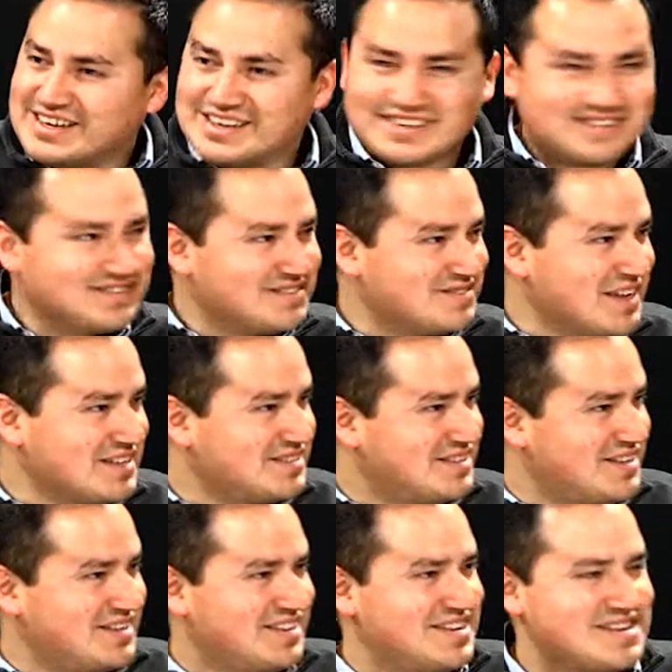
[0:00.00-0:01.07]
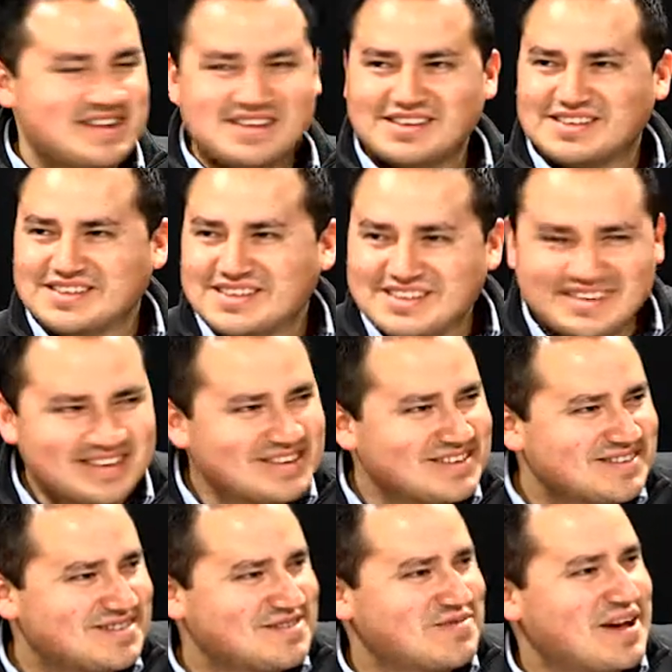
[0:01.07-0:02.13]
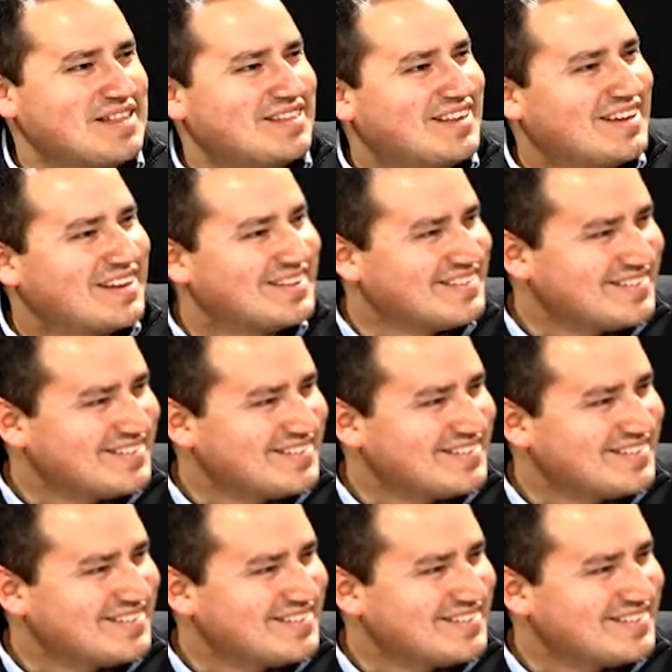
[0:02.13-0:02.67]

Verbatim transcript: Einstein ni, ni, cuenta.